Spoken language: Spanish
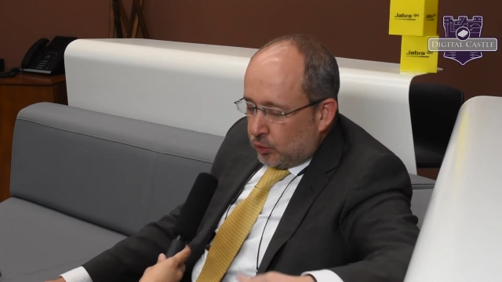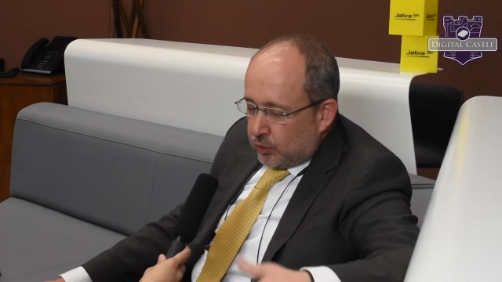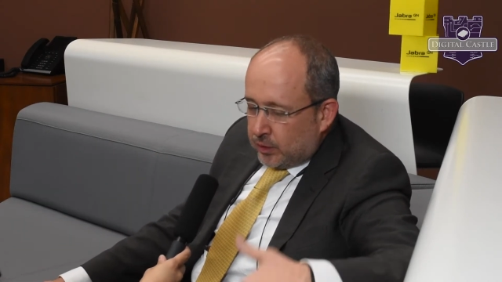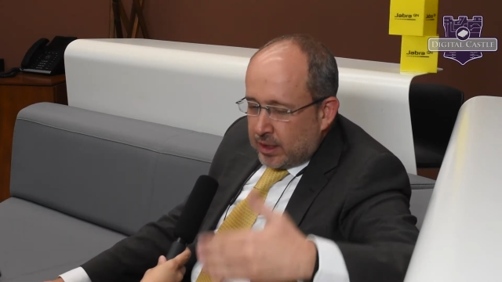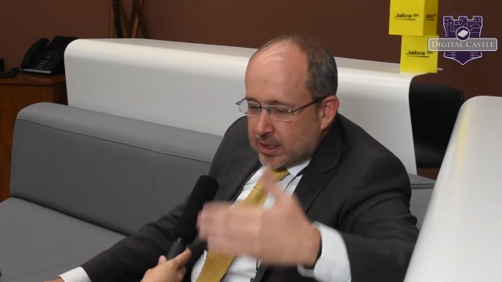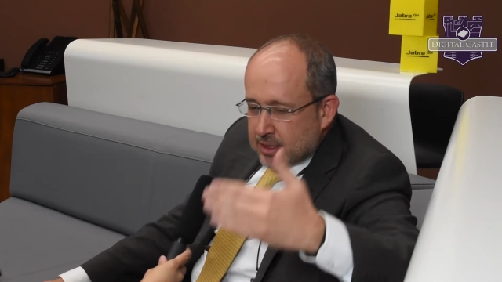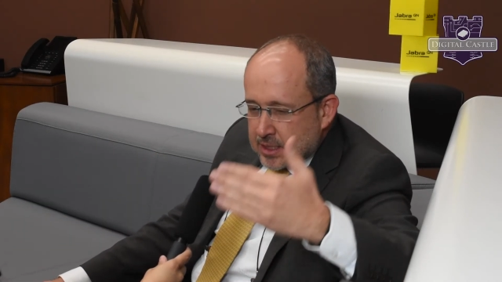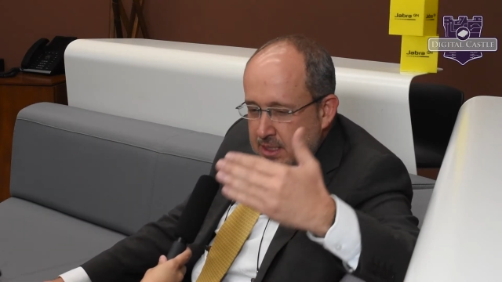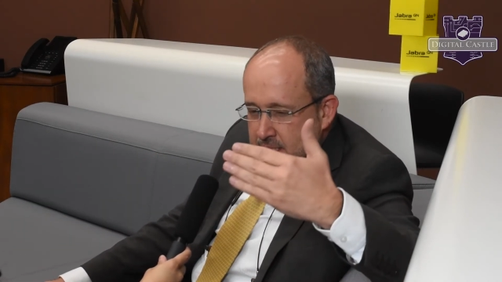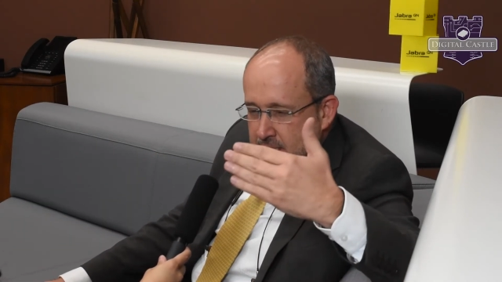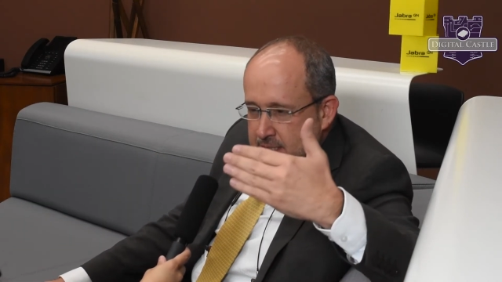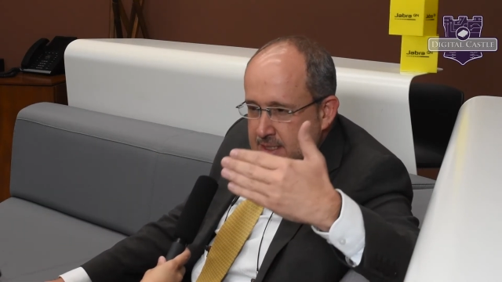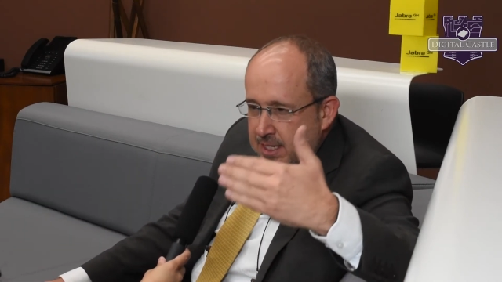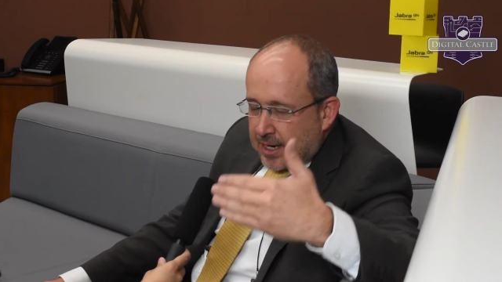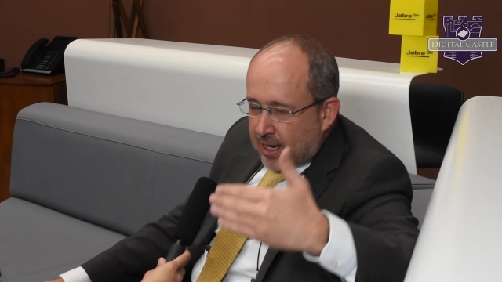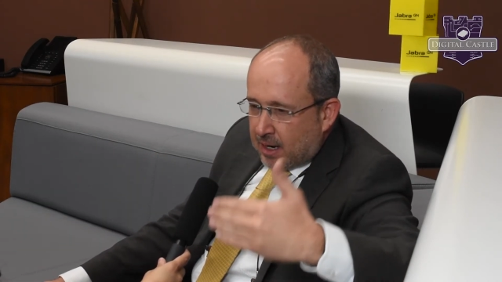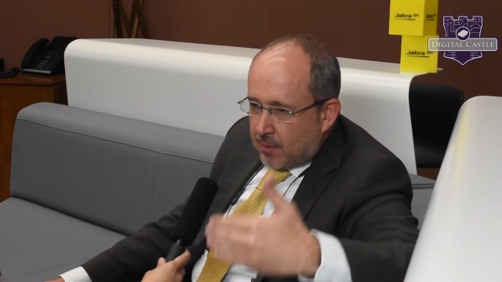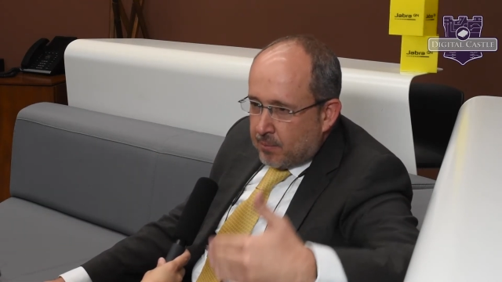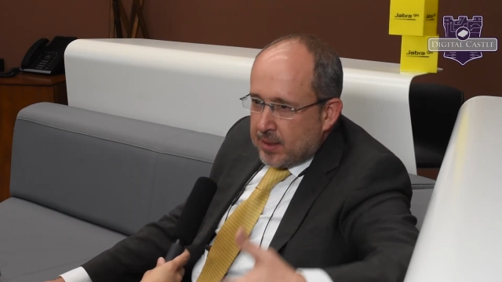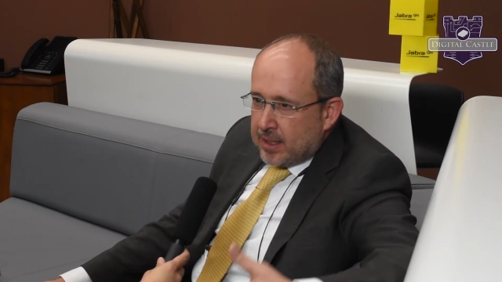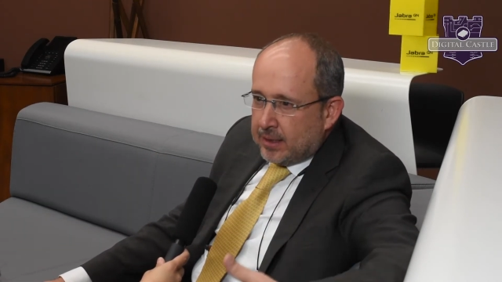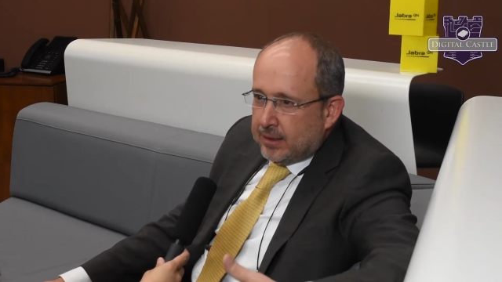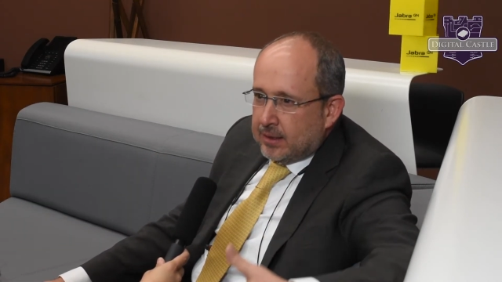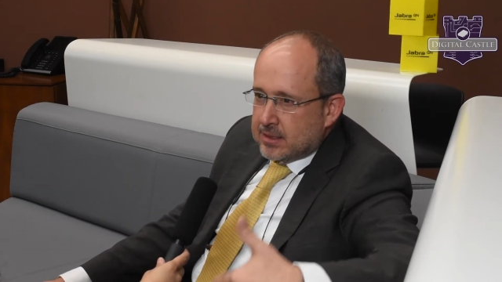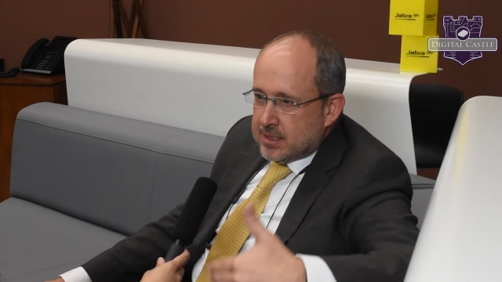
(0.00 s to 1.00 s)
tú tienes esas
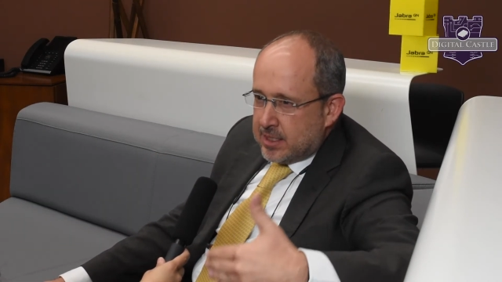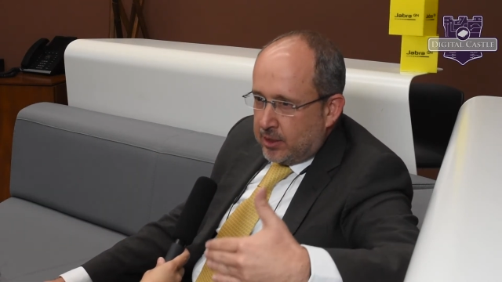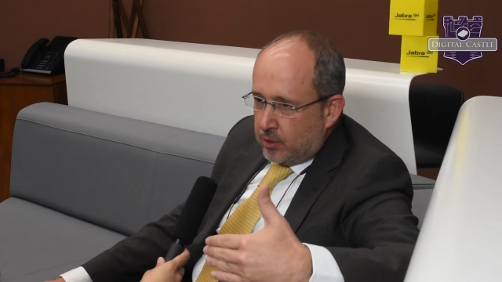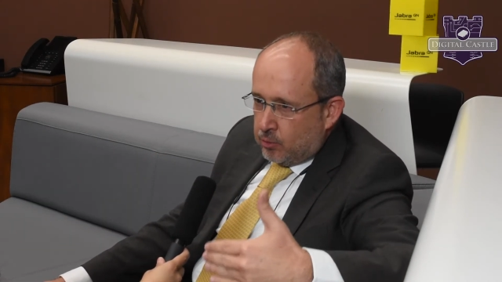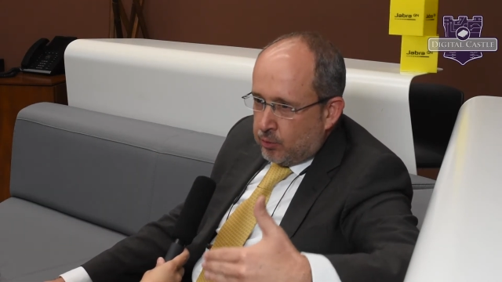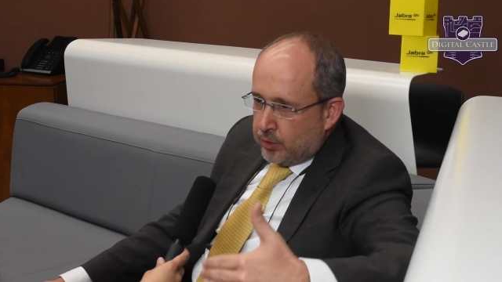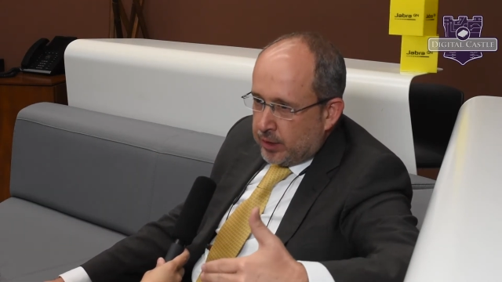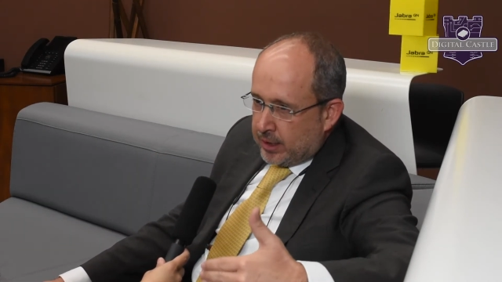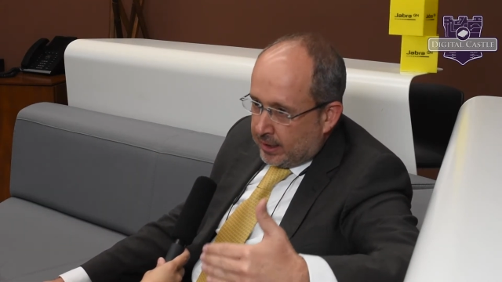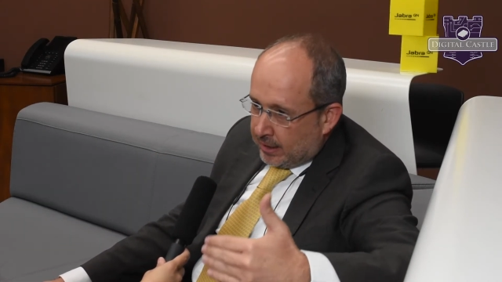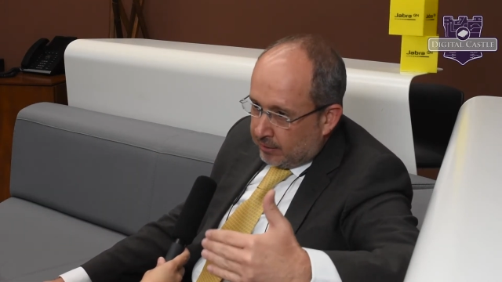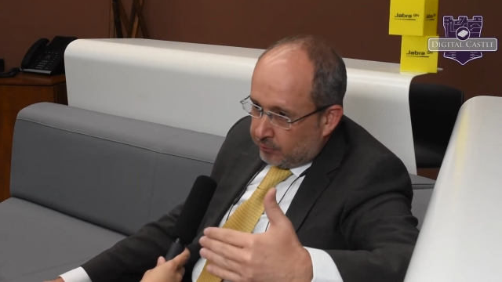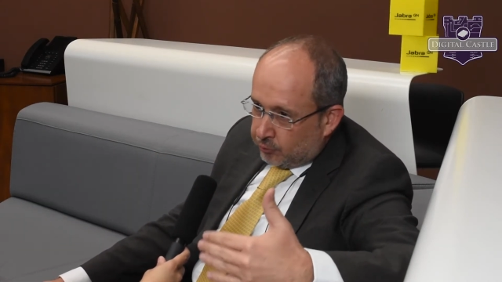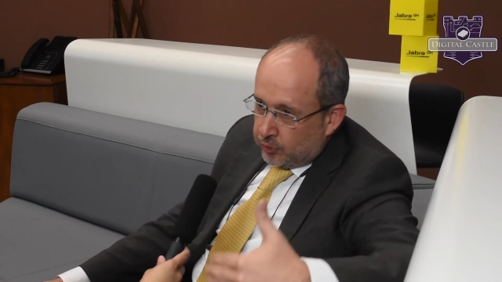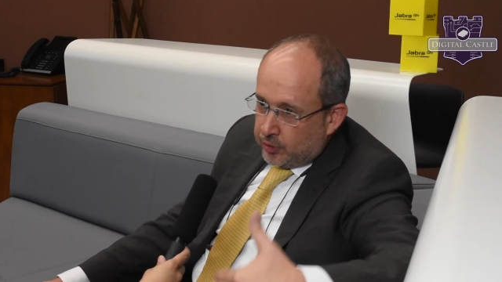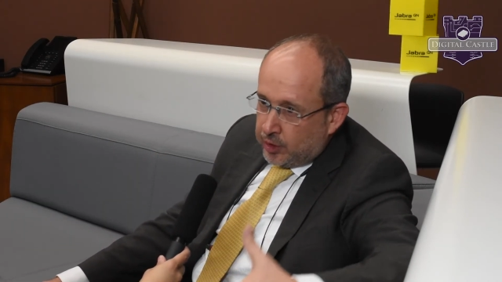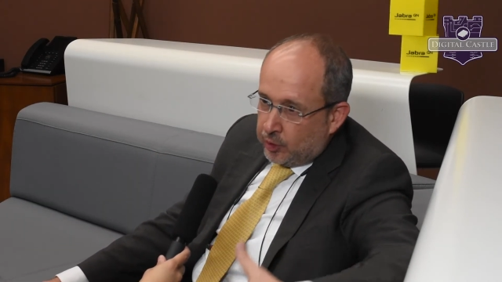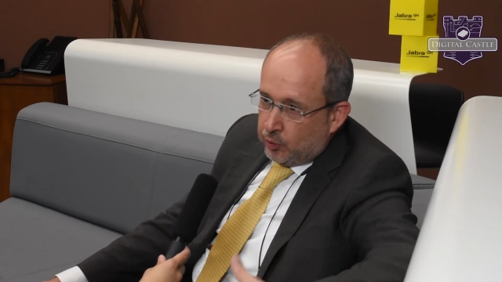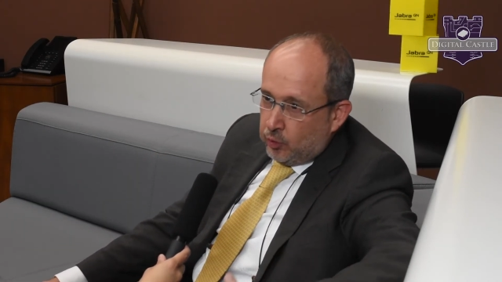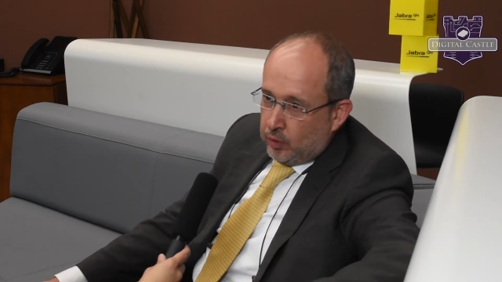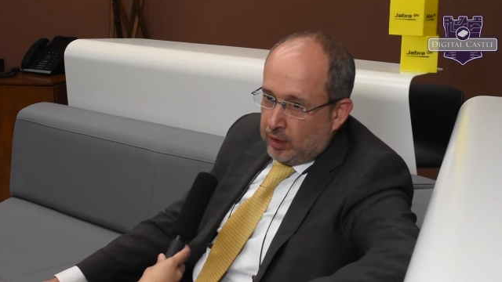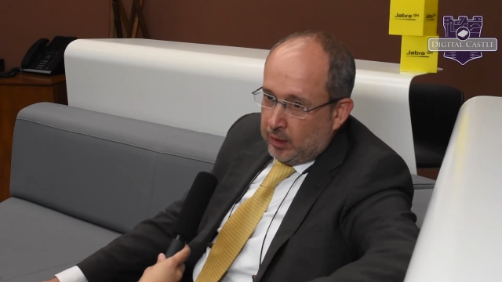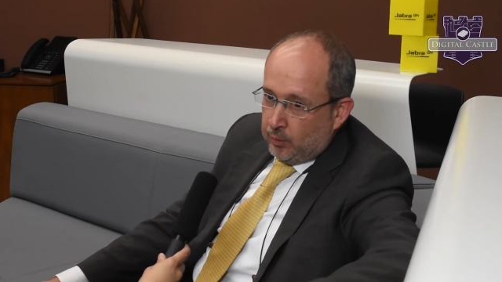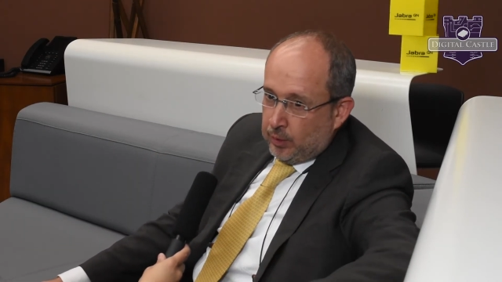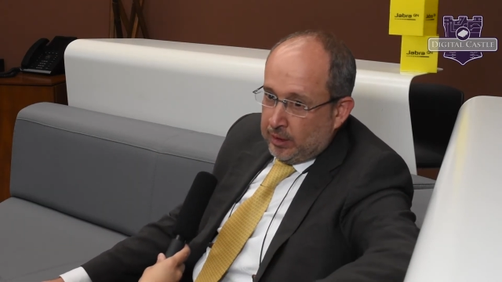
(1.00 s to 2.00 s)
herramientas de
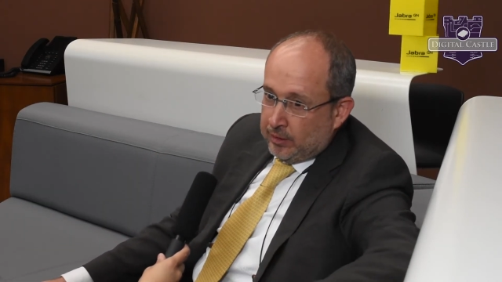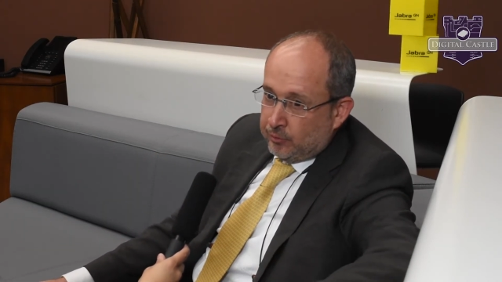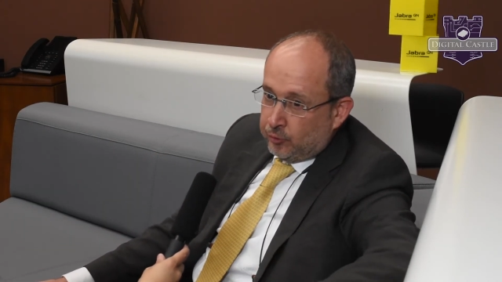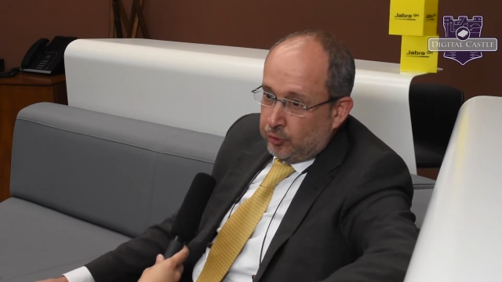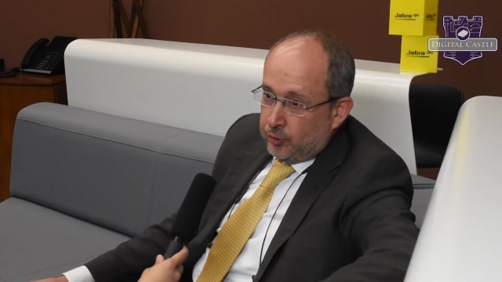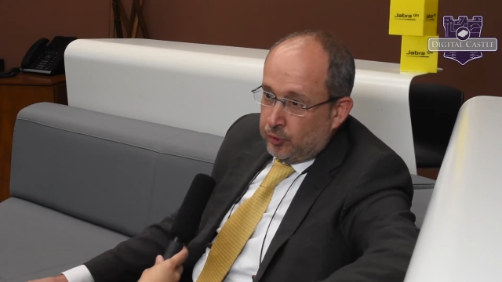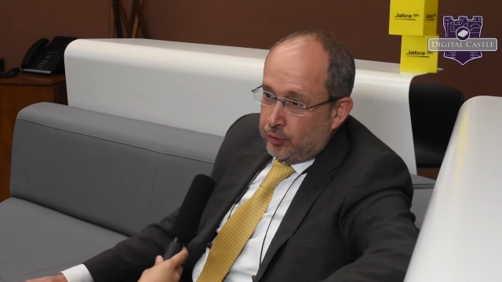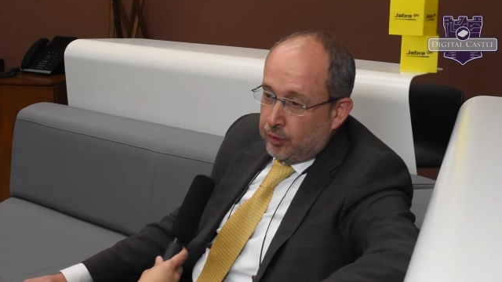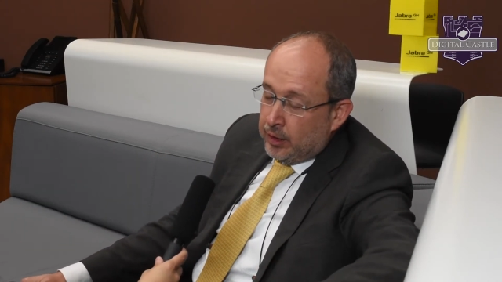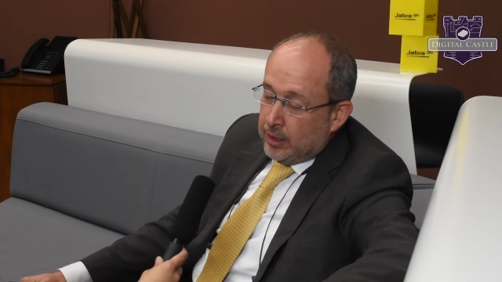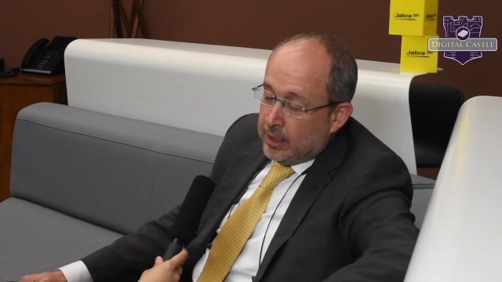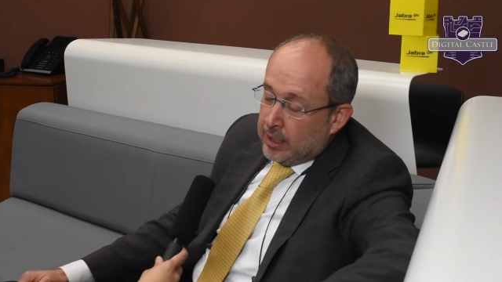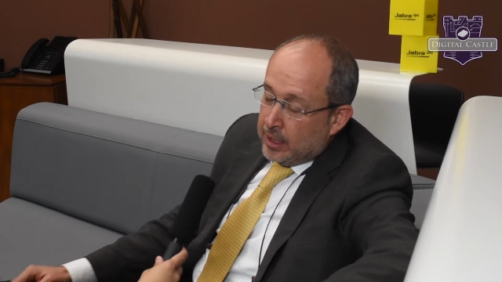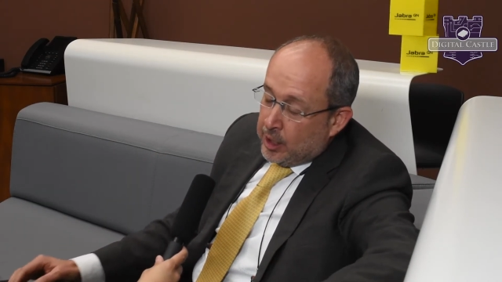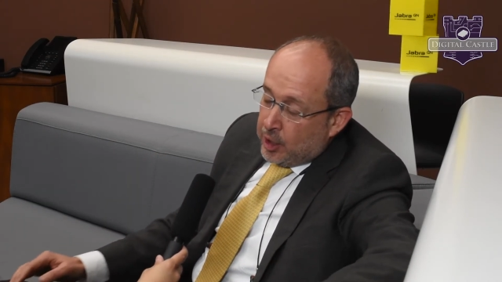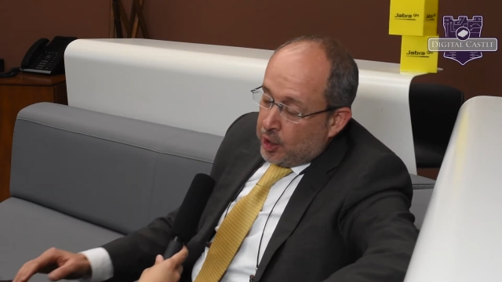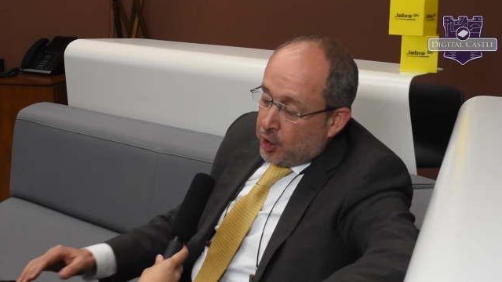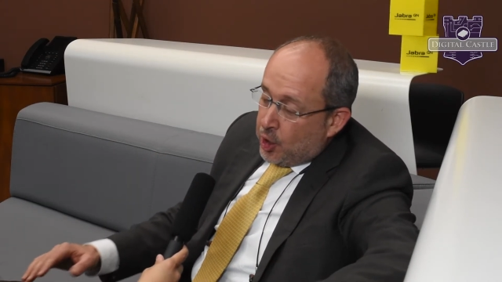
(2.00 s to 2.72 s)
comunicación y colaboración,